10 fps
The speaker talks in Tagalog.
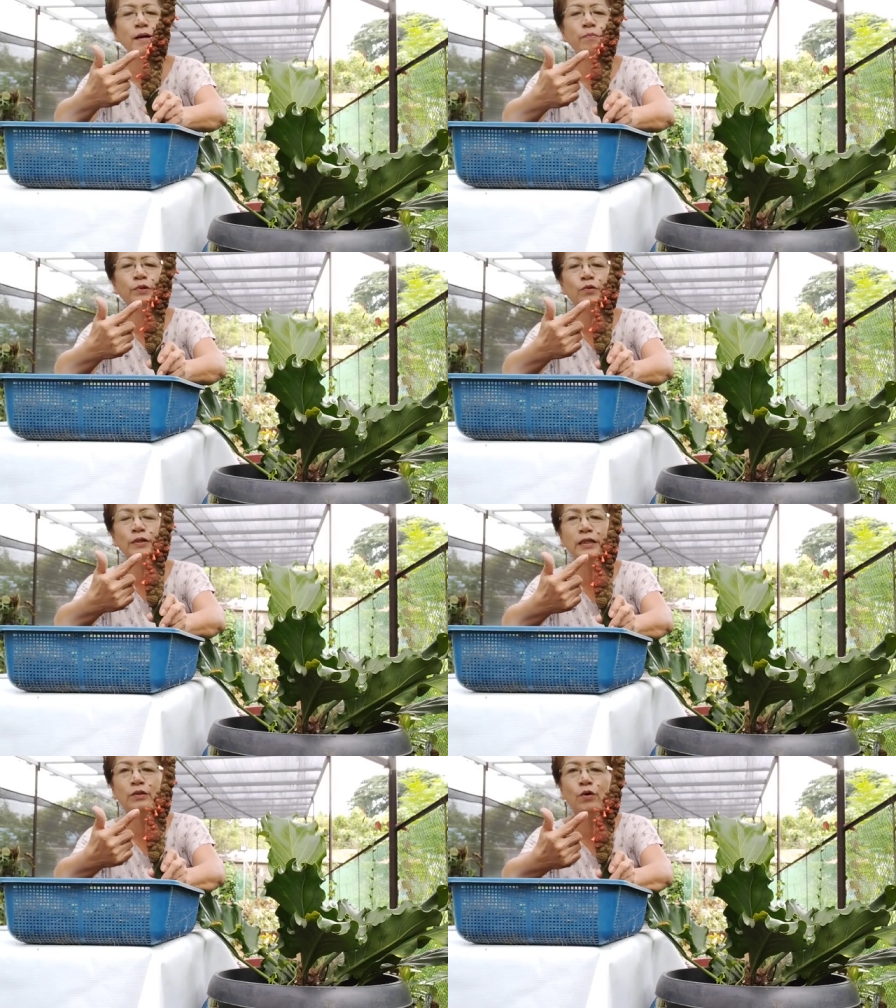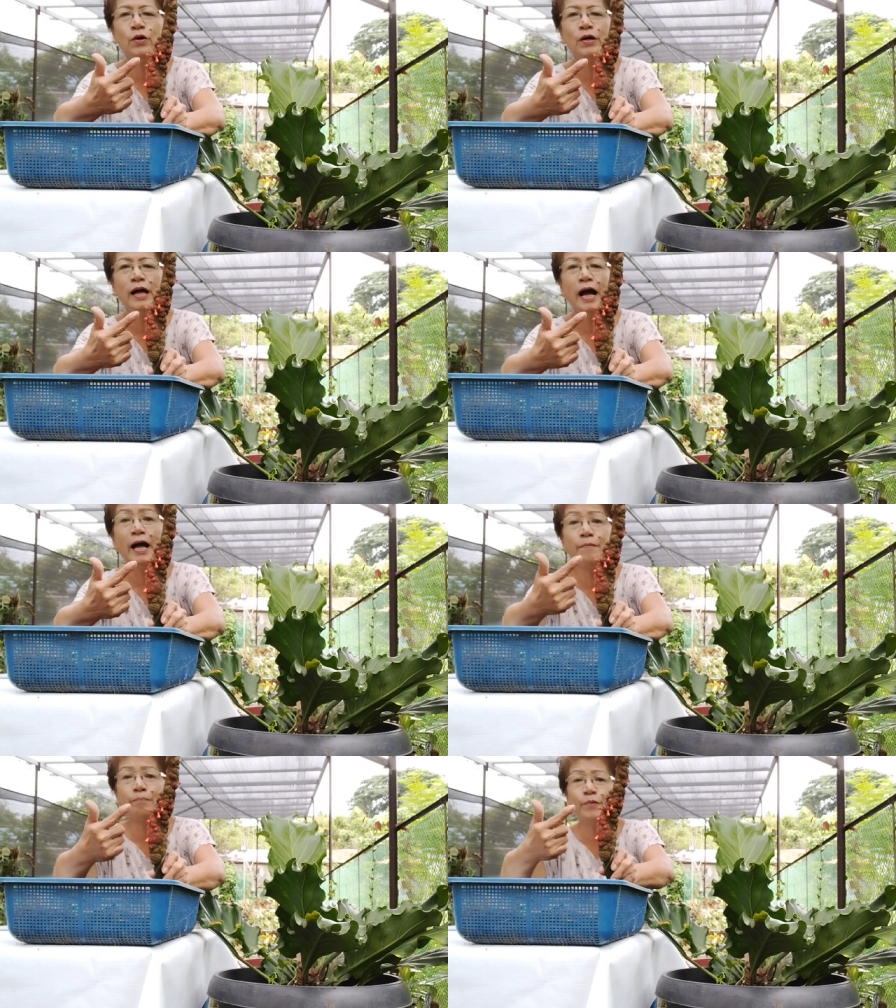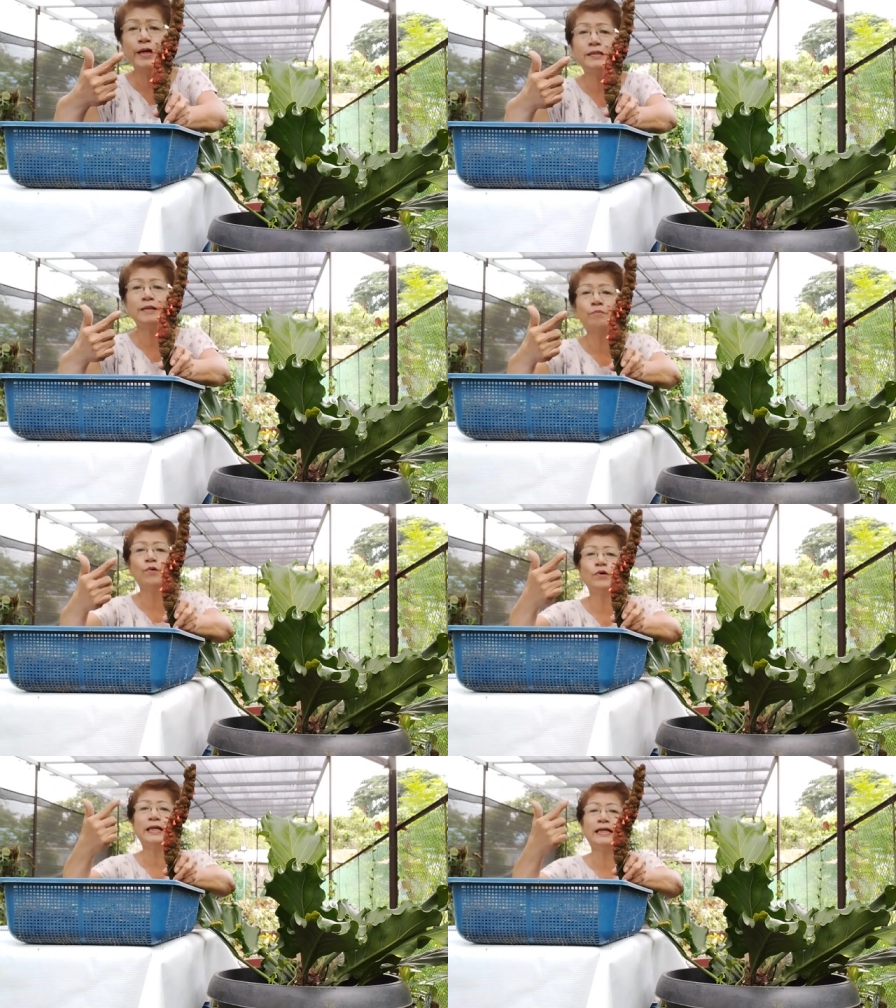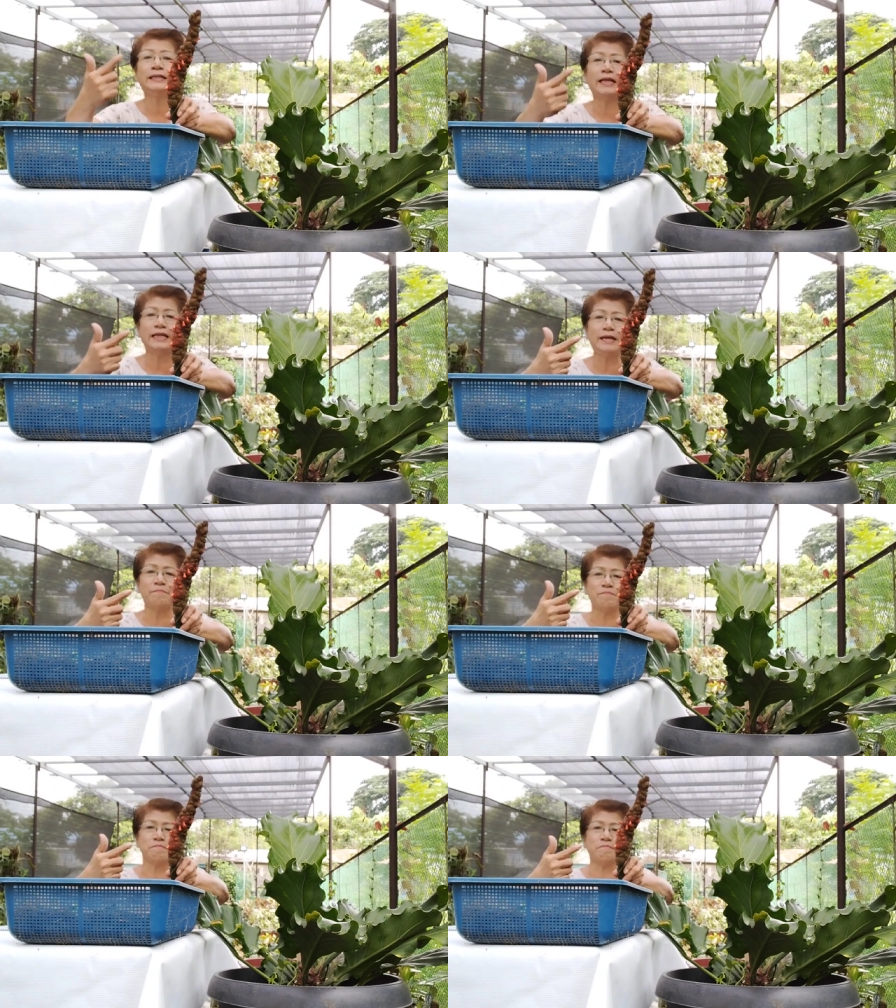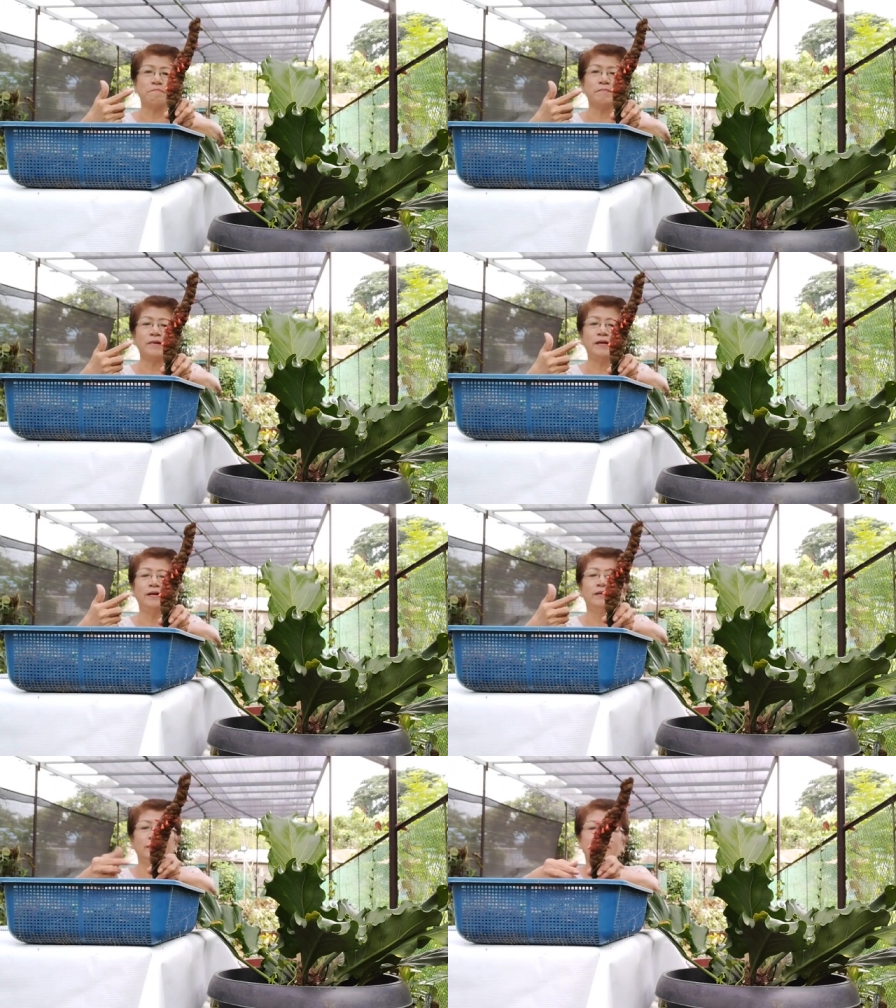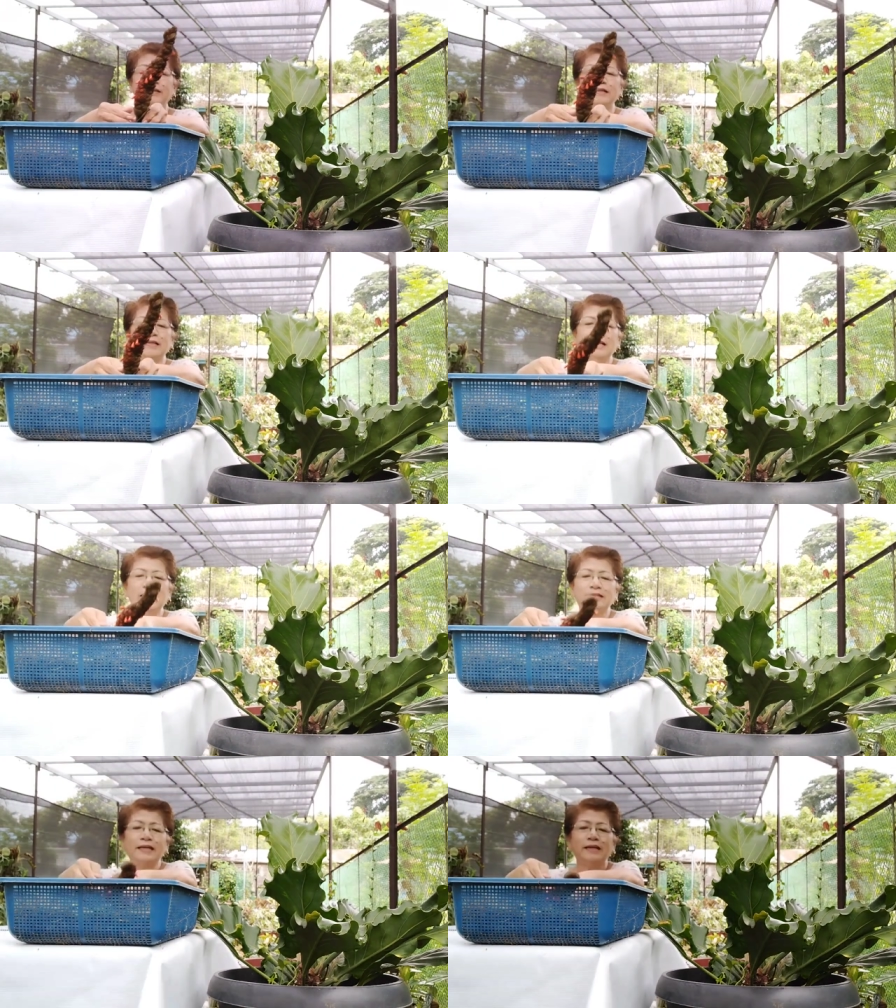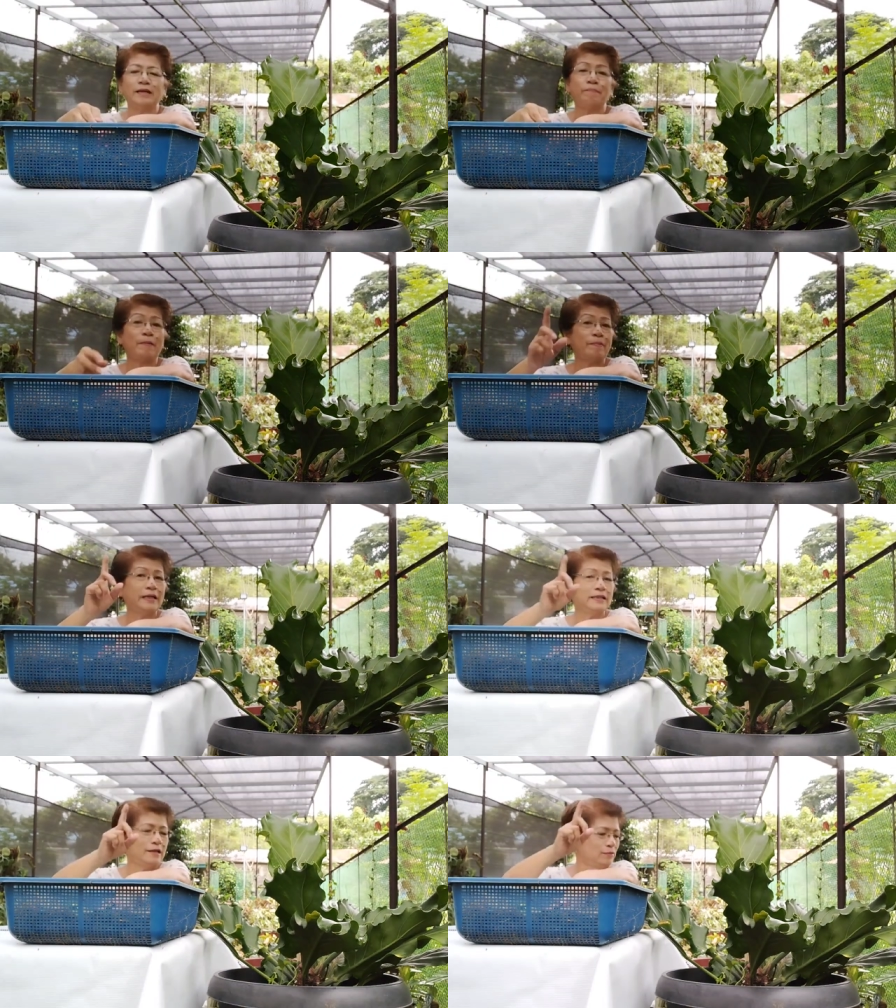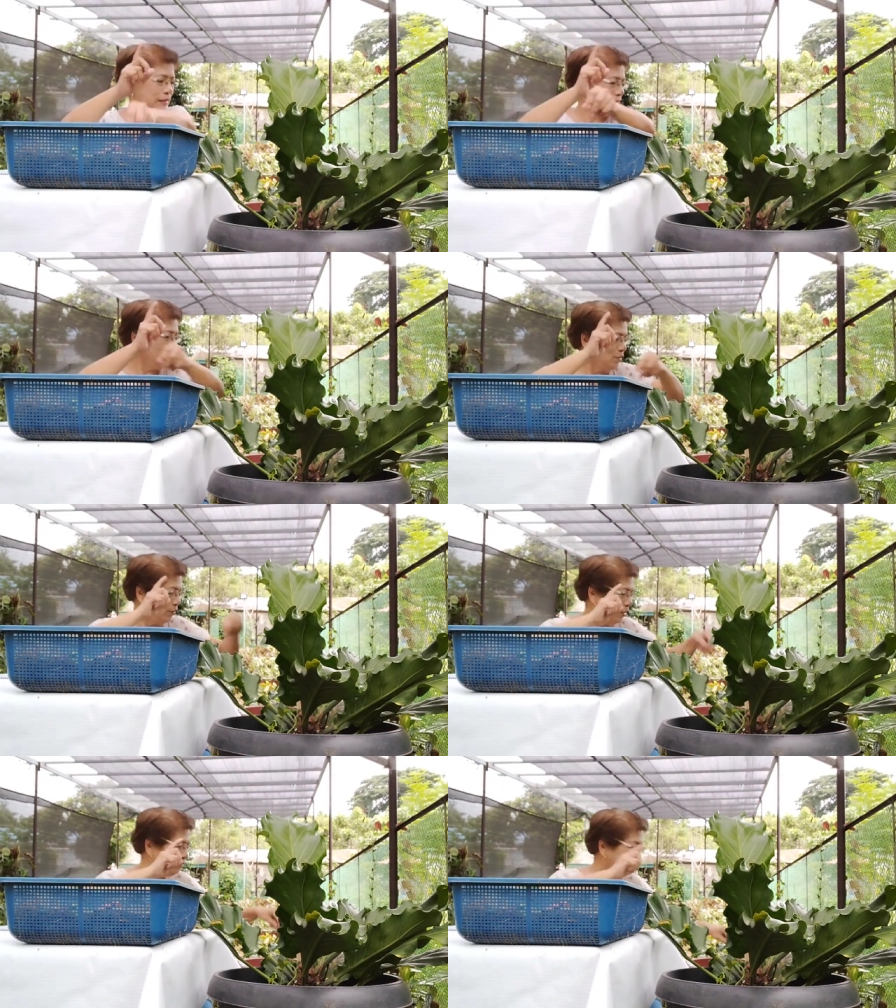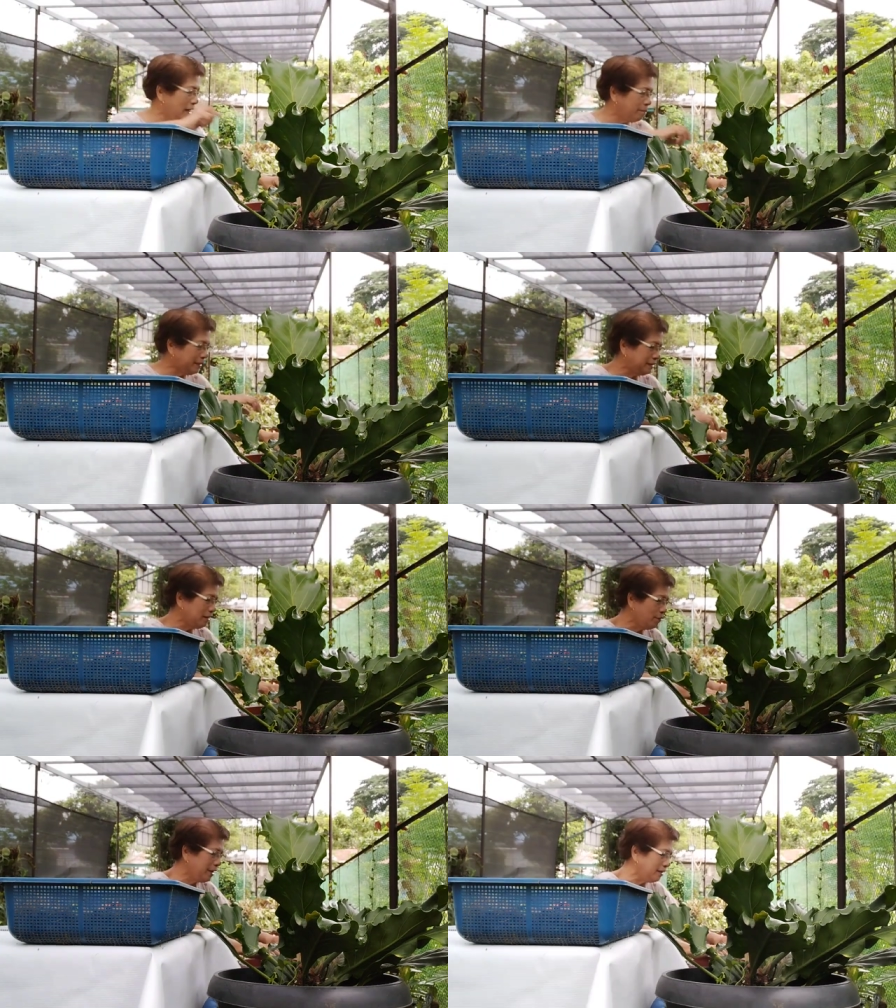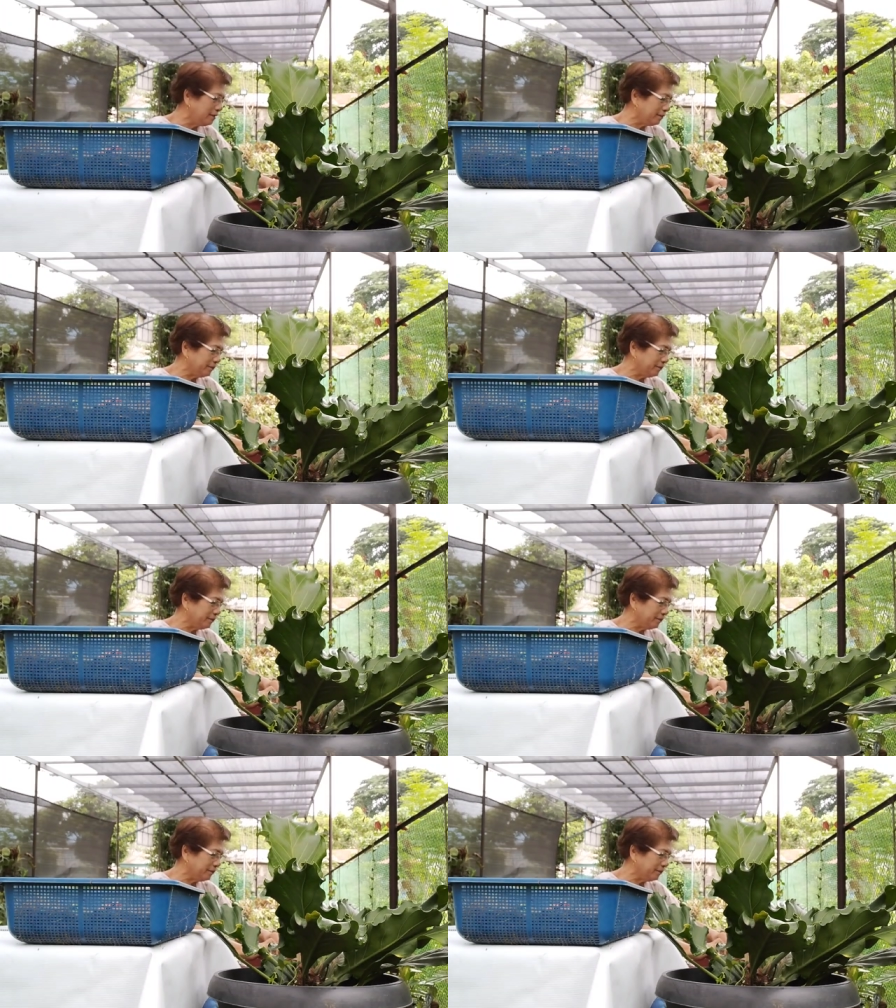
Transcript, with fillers: mga butong ito ay pwede mong itanim. Tignan natin, ipapakita ko sa inyo kung anong dapat gawin.